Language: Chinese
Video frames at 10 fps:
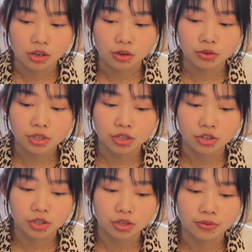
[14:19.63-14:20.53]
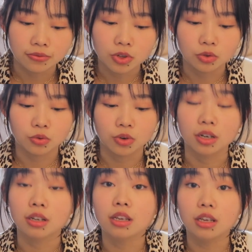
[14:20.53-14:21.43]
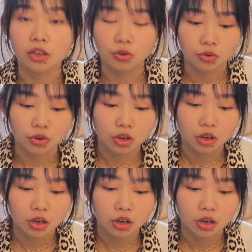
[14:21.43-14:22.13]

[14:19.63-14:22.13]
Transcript: 尤其是愤怒和抑郁。